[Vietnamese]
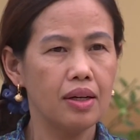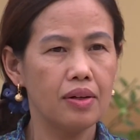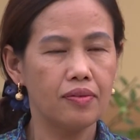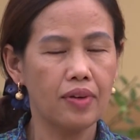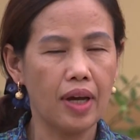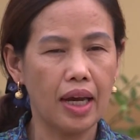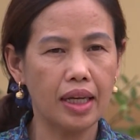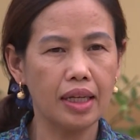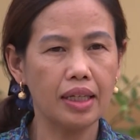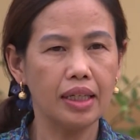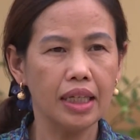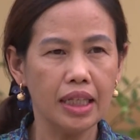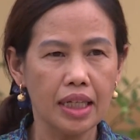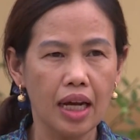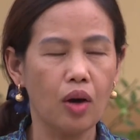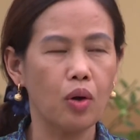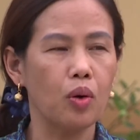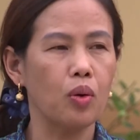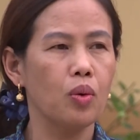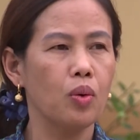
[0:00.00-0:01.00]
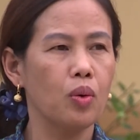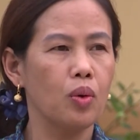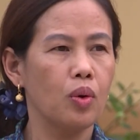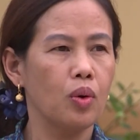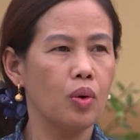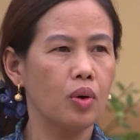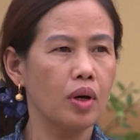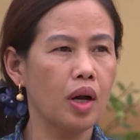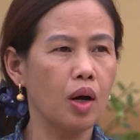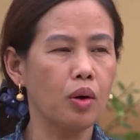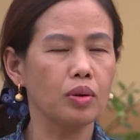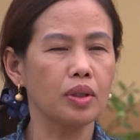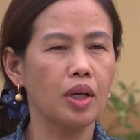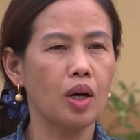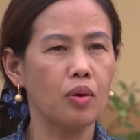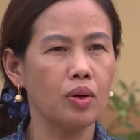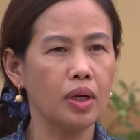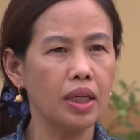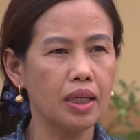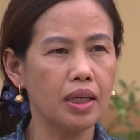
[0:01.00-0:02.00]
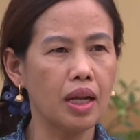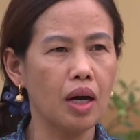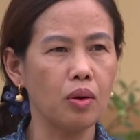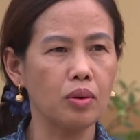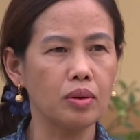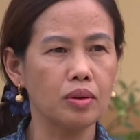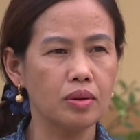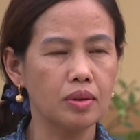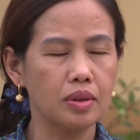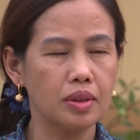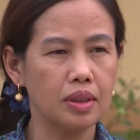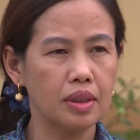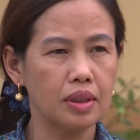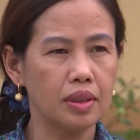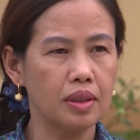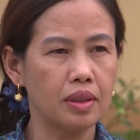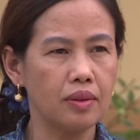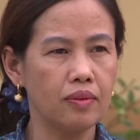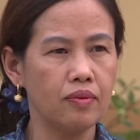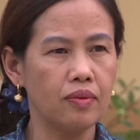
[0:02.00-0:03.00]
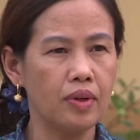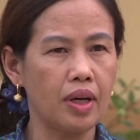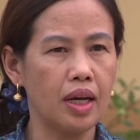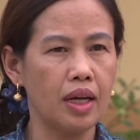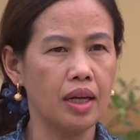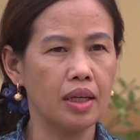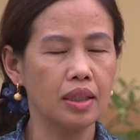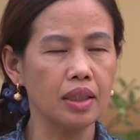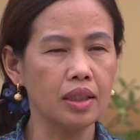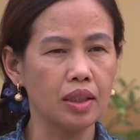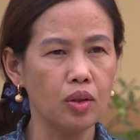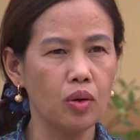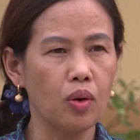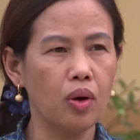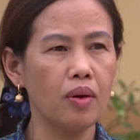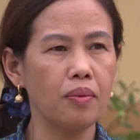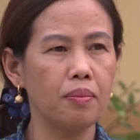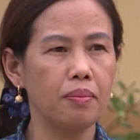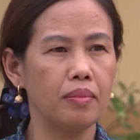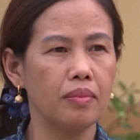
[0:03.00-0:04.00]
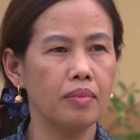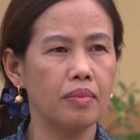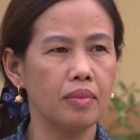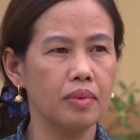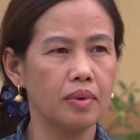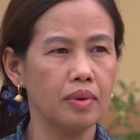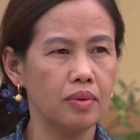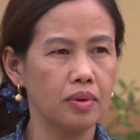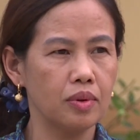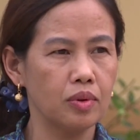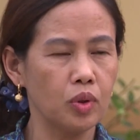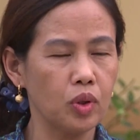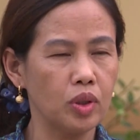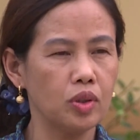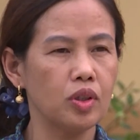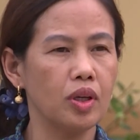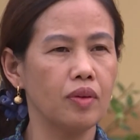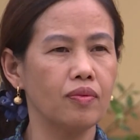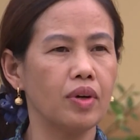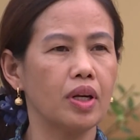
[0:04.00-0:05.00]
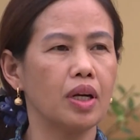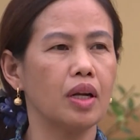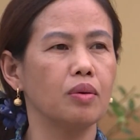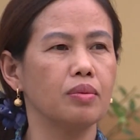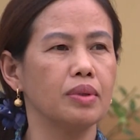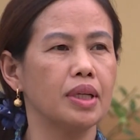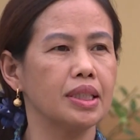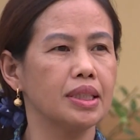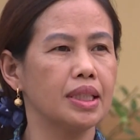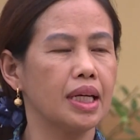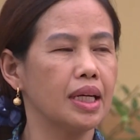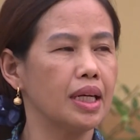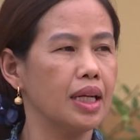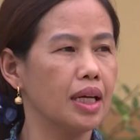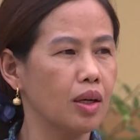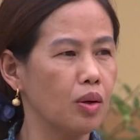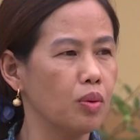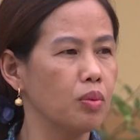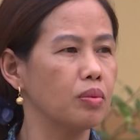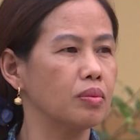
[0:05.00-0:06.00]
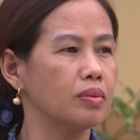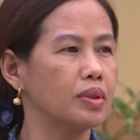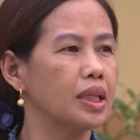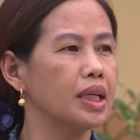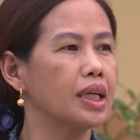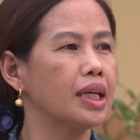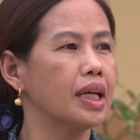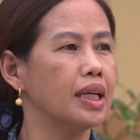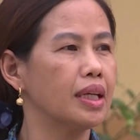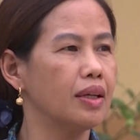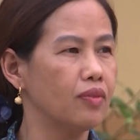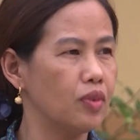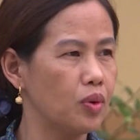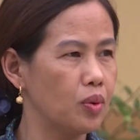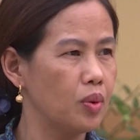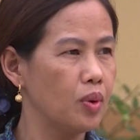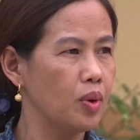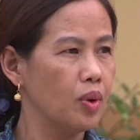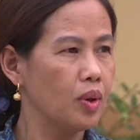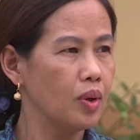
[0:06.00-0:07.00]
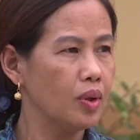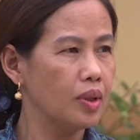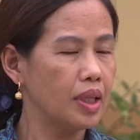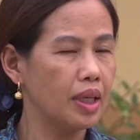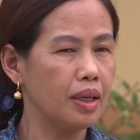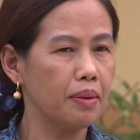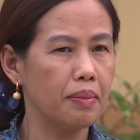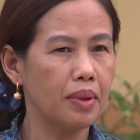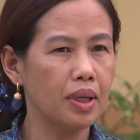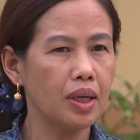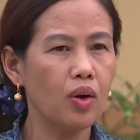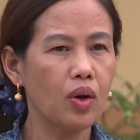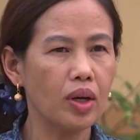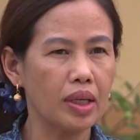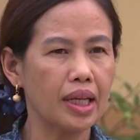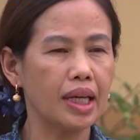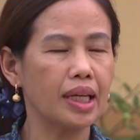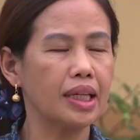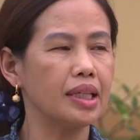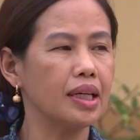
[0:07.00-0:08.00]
phải đi đầu đầu tàu đi đầu và từ đó tuyên truyền vận động nhân dân để cùng thực hiện nhiệm vụ thì mới hoàn thành